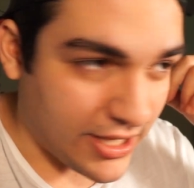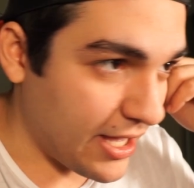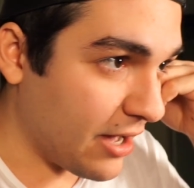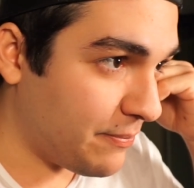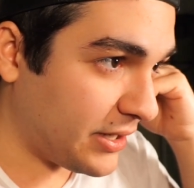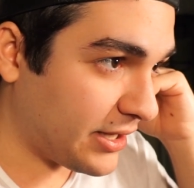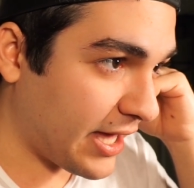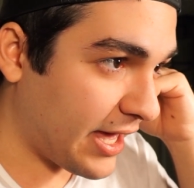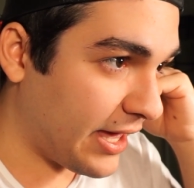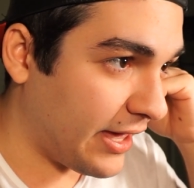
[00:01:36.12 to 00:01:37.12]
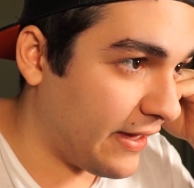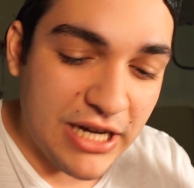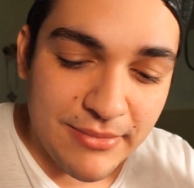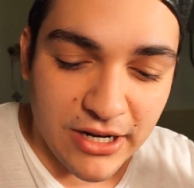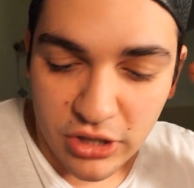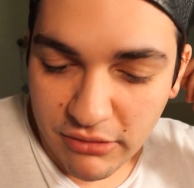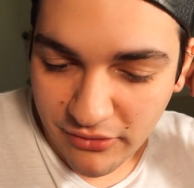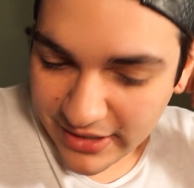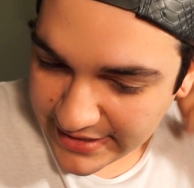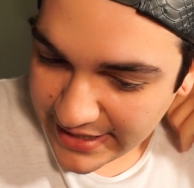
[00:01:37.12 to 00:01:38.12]
idea perché prima non
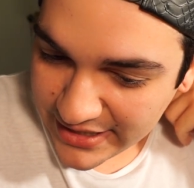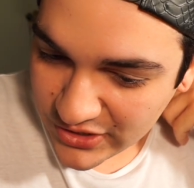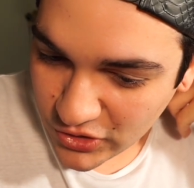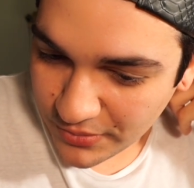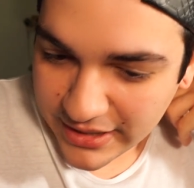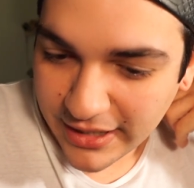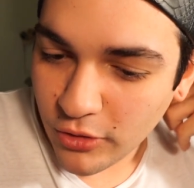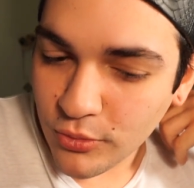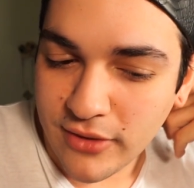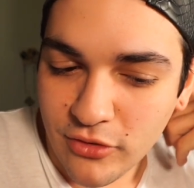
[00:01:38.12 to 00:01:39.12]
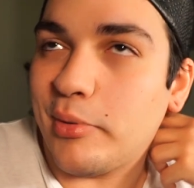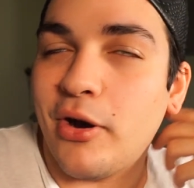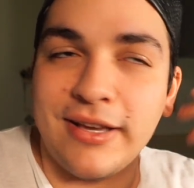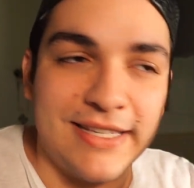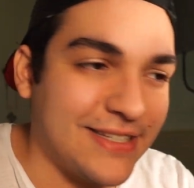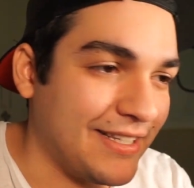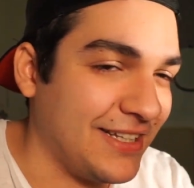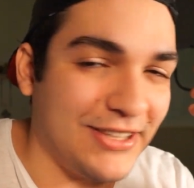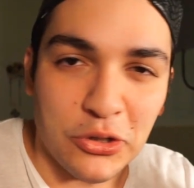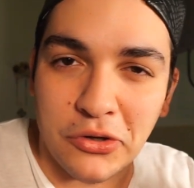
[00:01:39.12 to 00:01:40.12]
aveva senso perché comunque avevo pochi
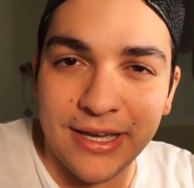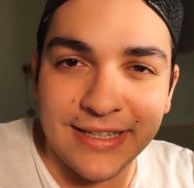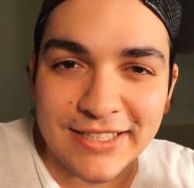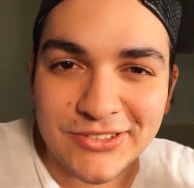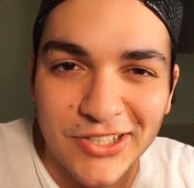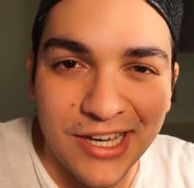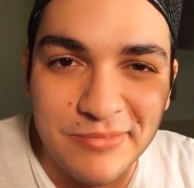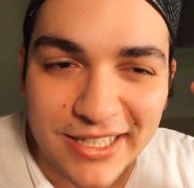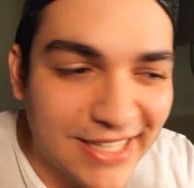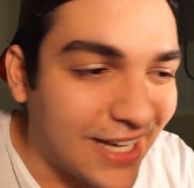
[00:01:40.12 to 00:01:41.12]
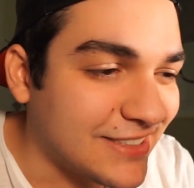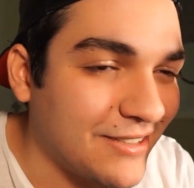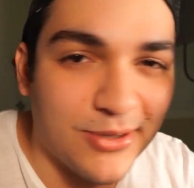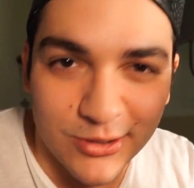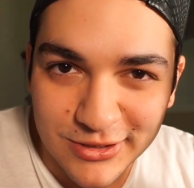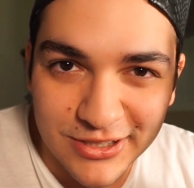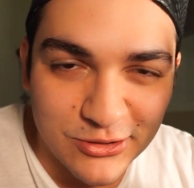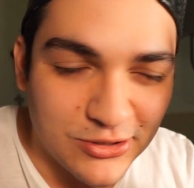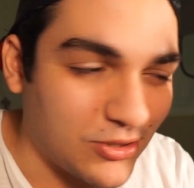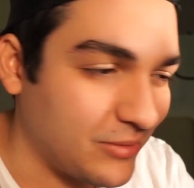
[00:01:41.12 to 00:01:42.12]
iscritti, non che adesso ne abbia tanti, però ne ho
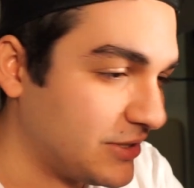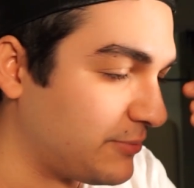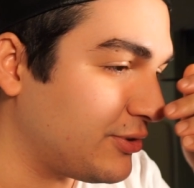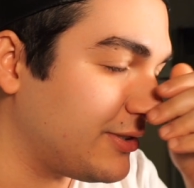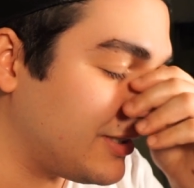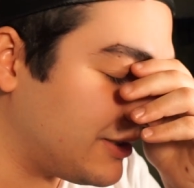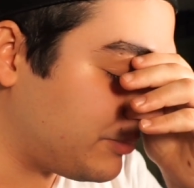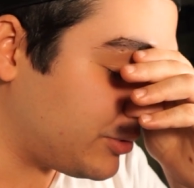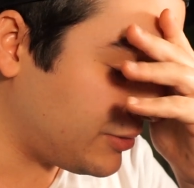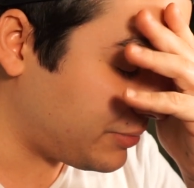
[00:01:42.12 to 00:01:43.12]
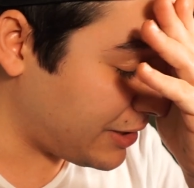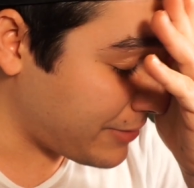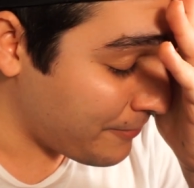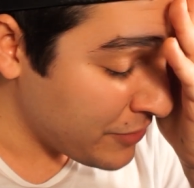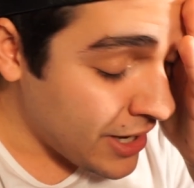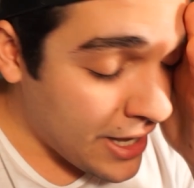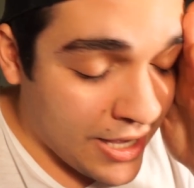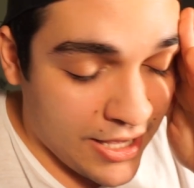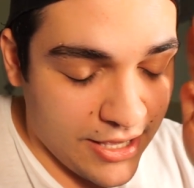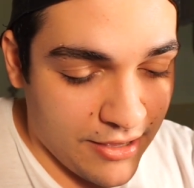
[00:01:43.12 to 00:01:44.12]
sicuramente più di, più di prima.
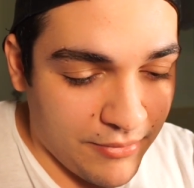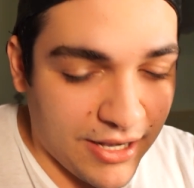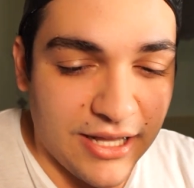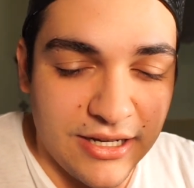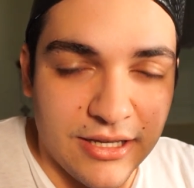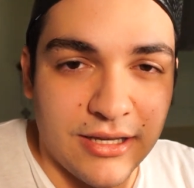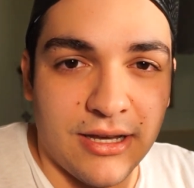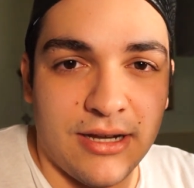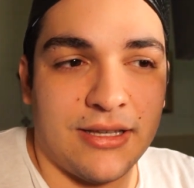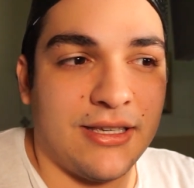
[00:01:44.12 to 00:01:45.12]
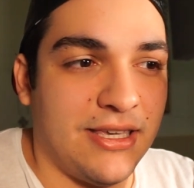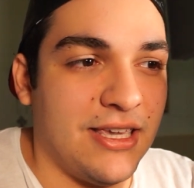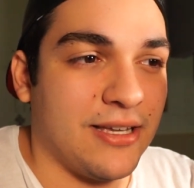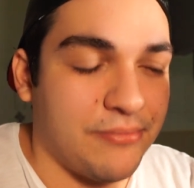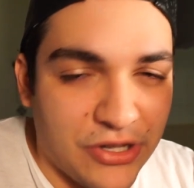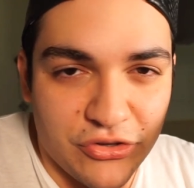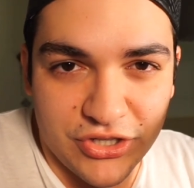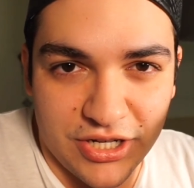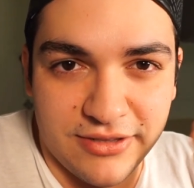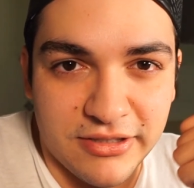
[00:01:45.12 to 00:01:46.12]
Eh, magari a chi ha meno
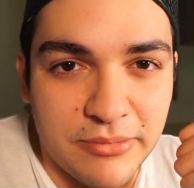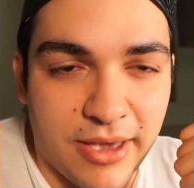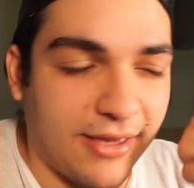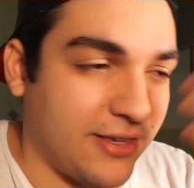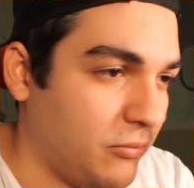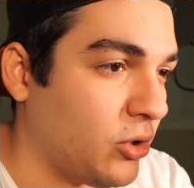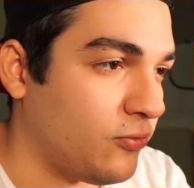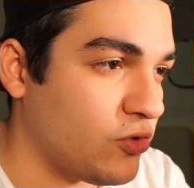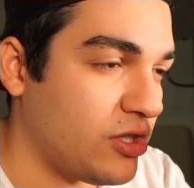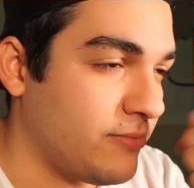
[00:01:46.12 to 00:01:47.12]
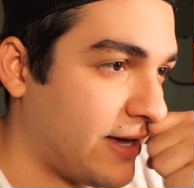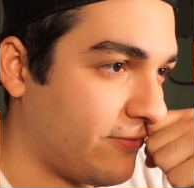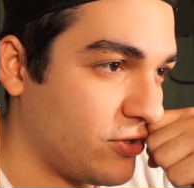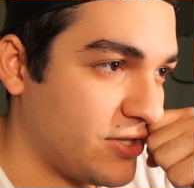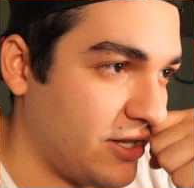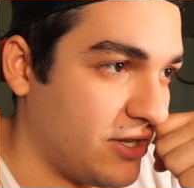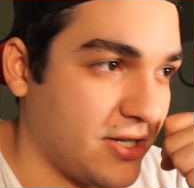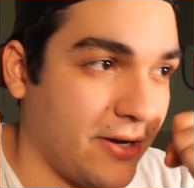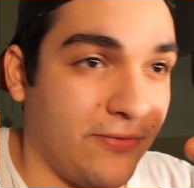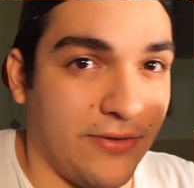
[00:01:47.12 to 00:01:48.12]
iscritti di me, chi ha meno views di me, forse
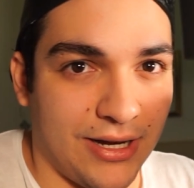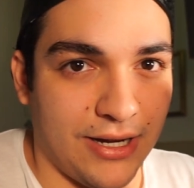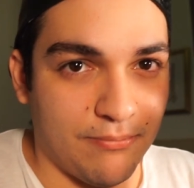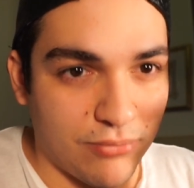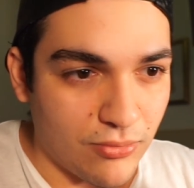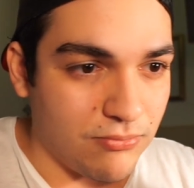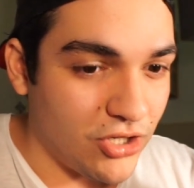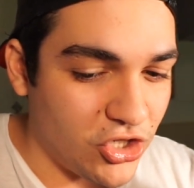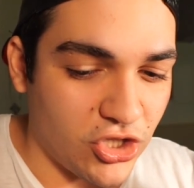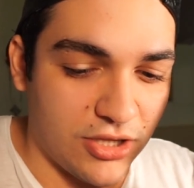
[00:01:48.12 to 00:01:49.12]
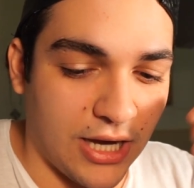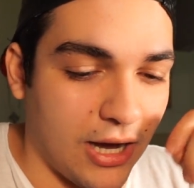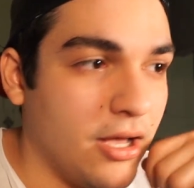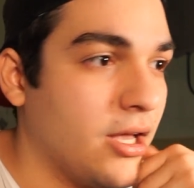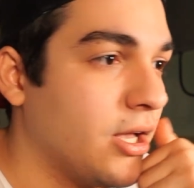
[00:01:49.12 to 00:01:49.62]
riesca a fare pubblicità.